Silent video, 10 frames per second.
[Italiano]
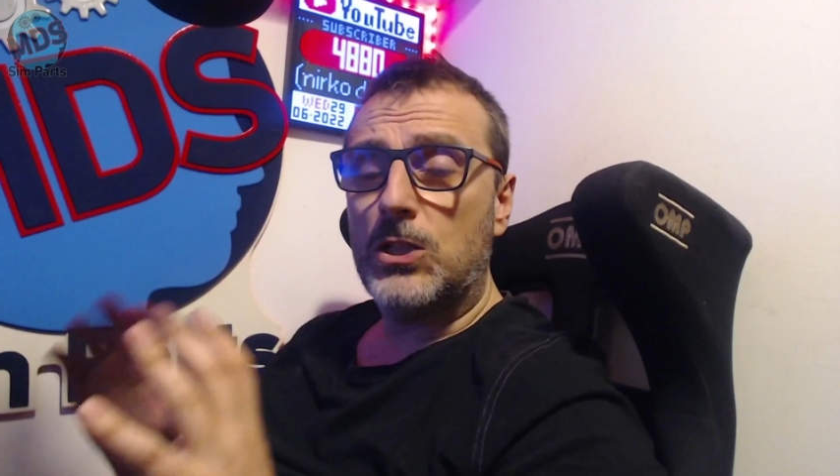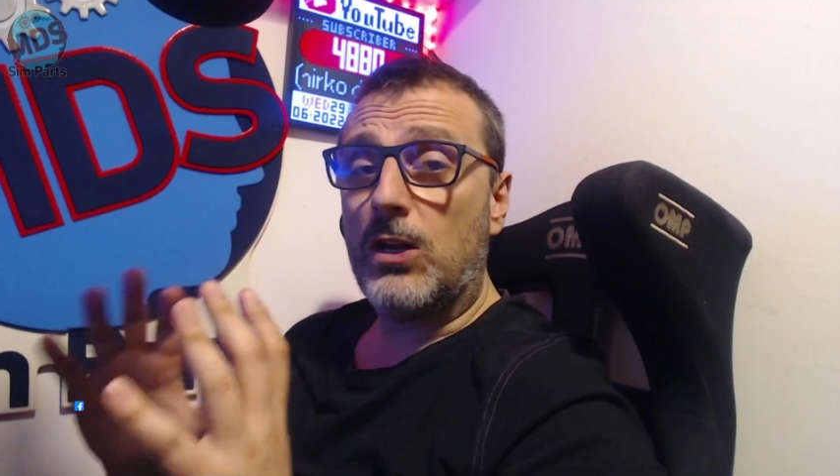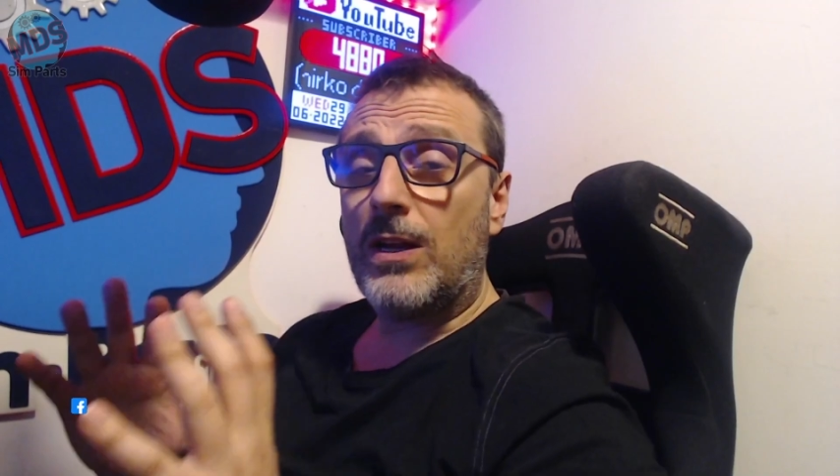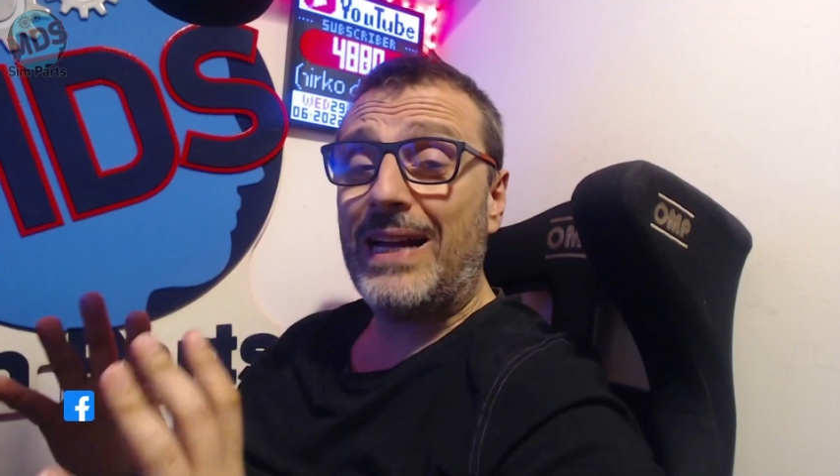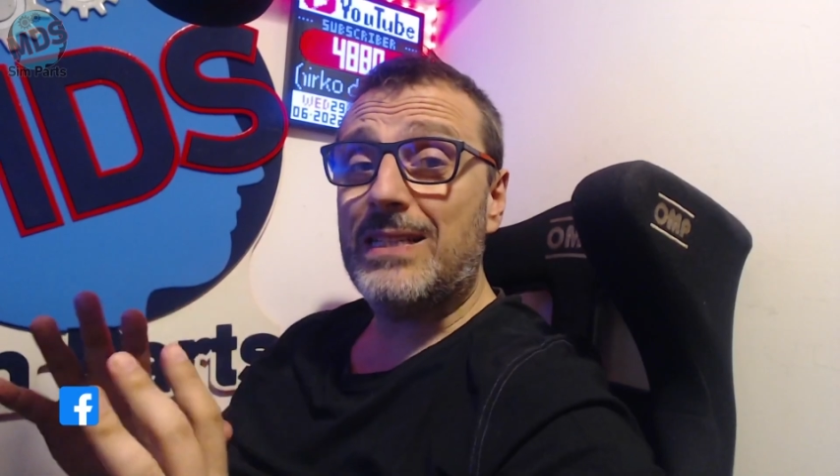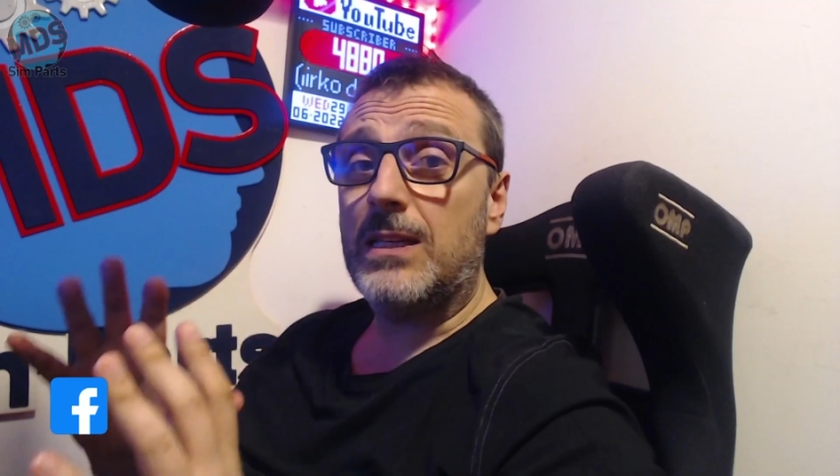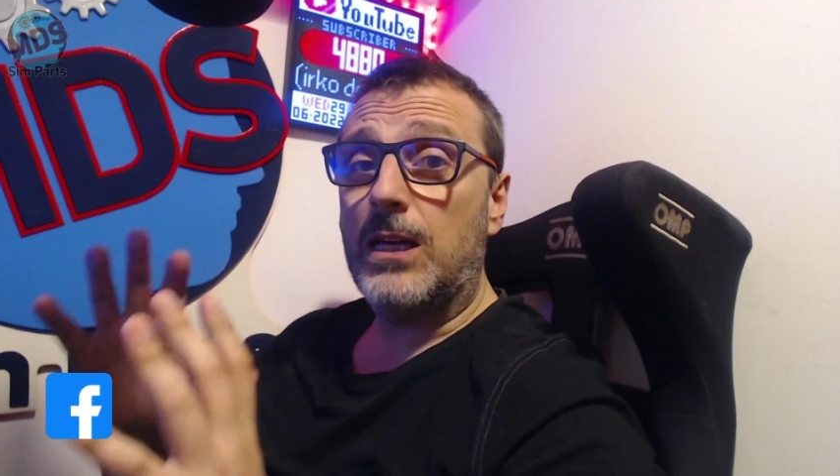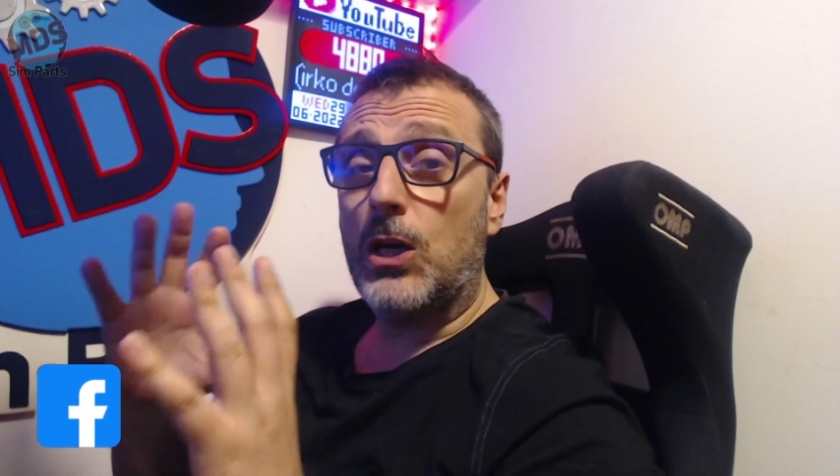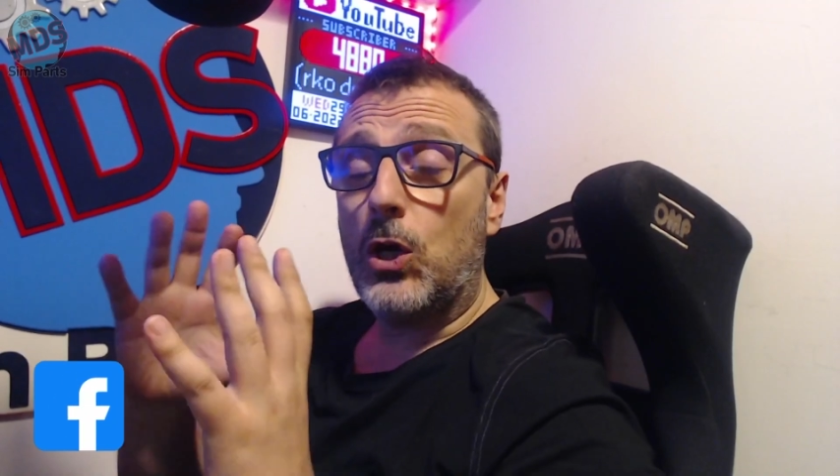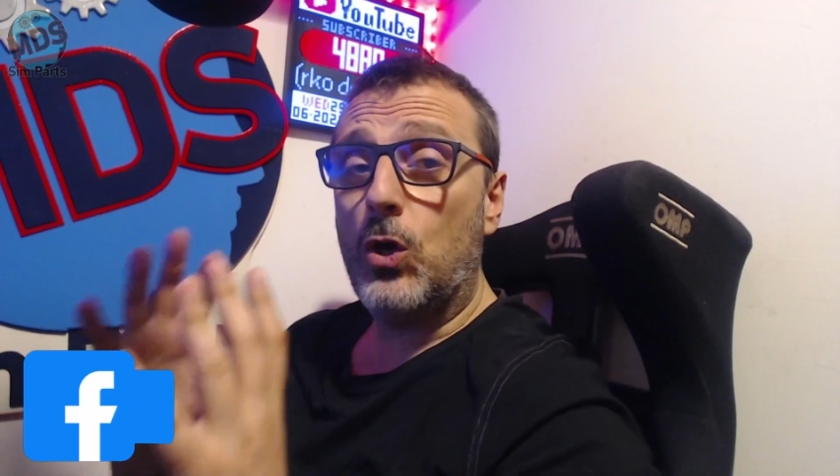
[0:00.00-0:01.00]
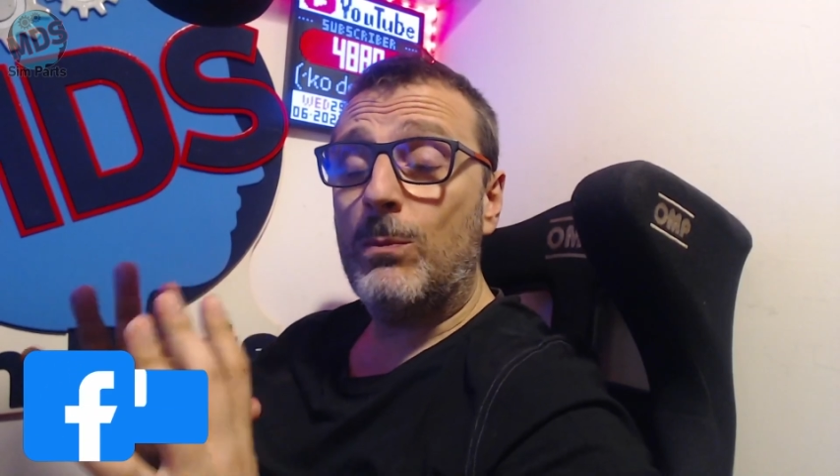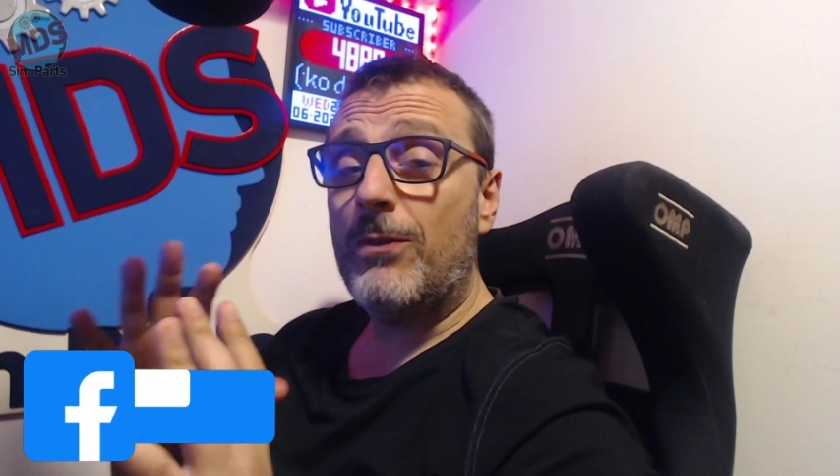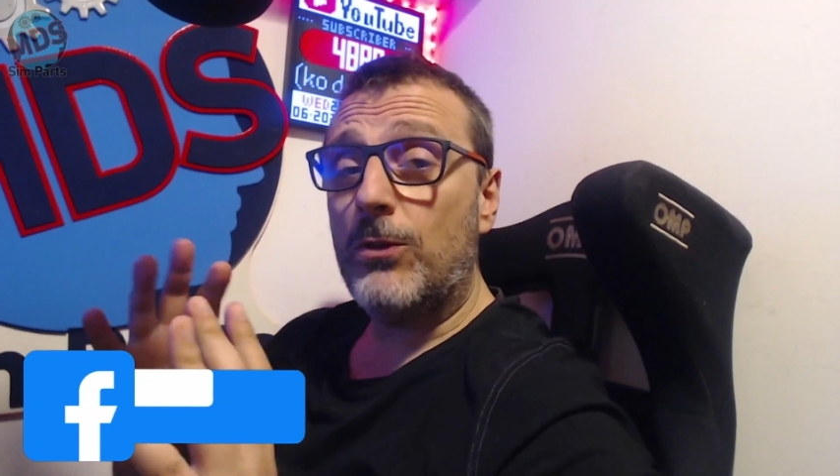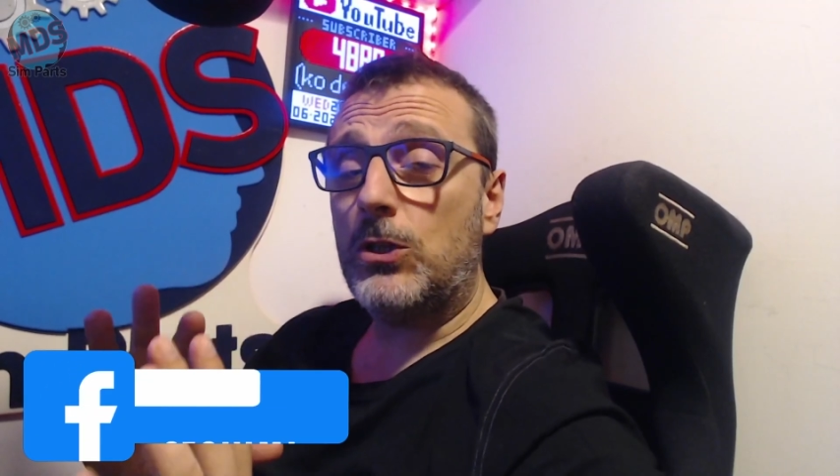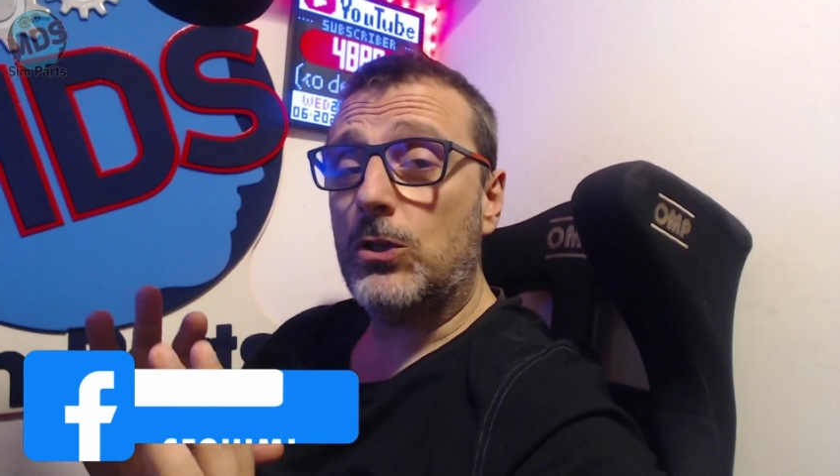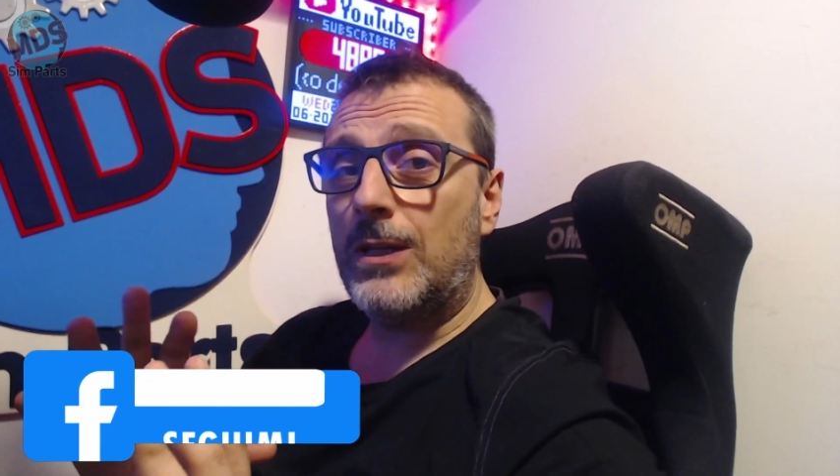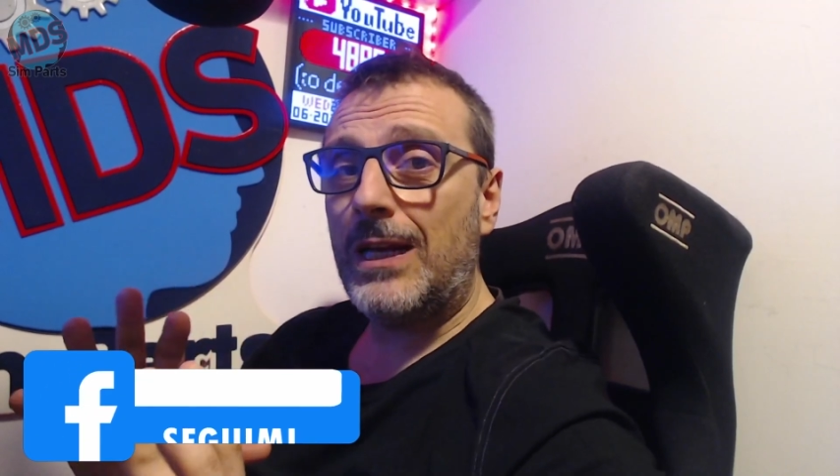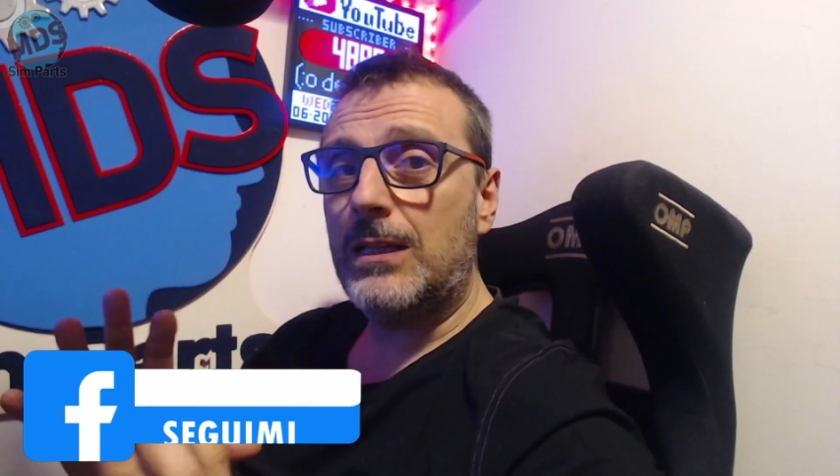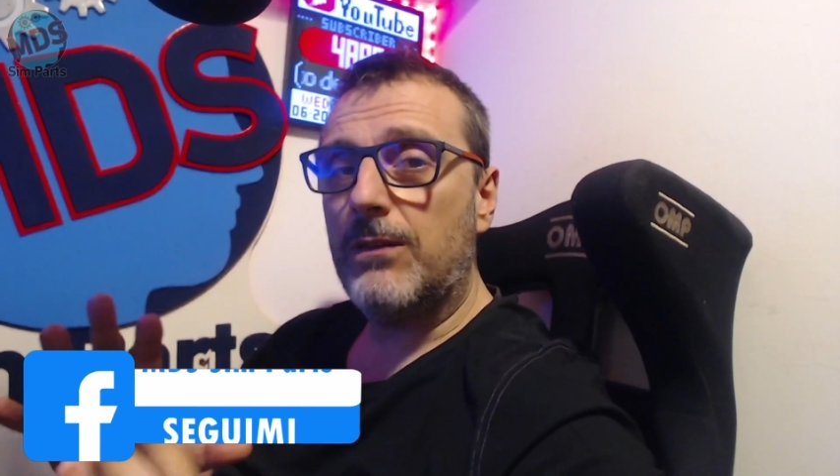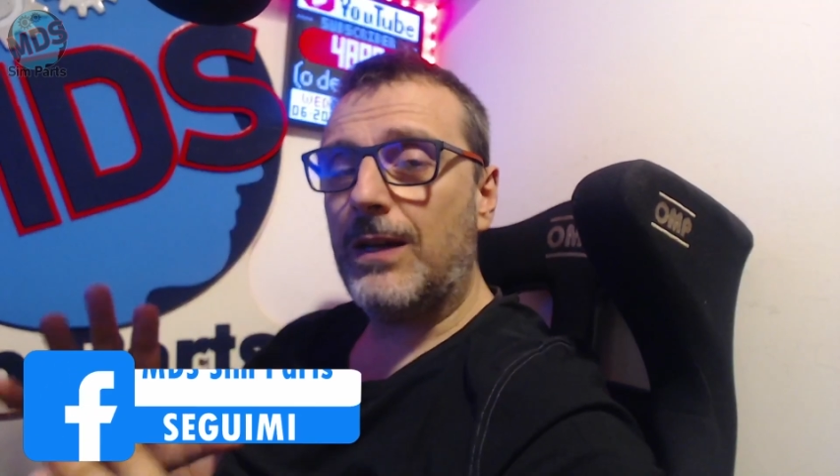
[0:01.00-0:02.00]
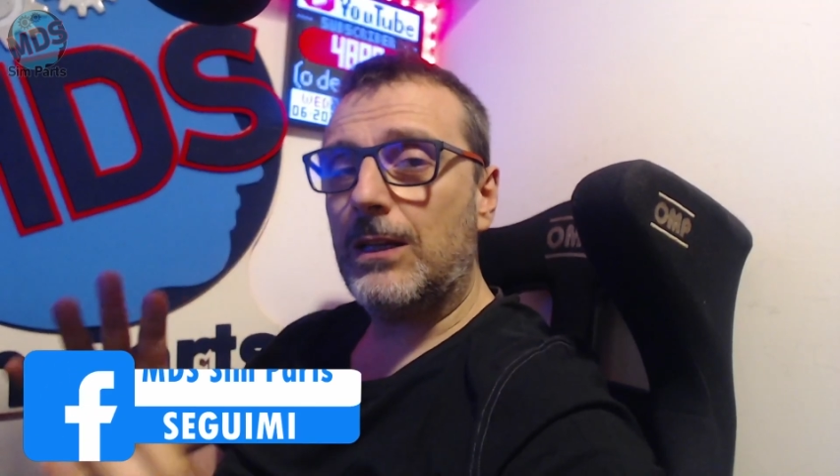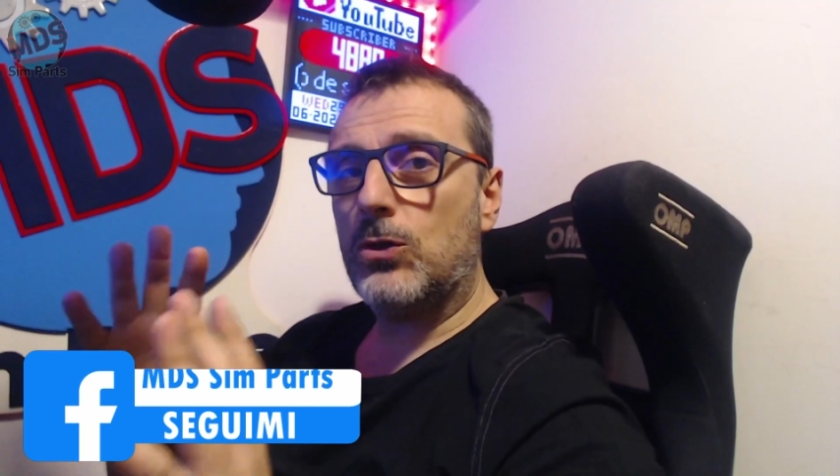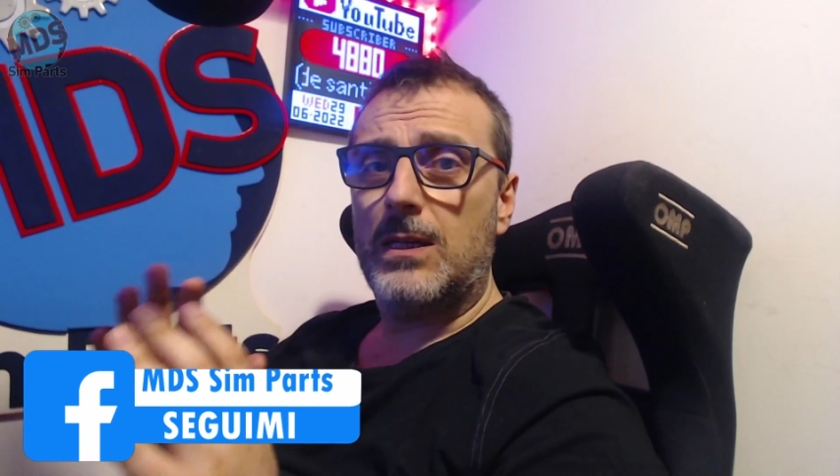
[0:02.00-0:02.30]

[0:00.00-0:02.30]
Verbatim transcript: Ciao ragazzi, come vi ho detto nell'antefatto,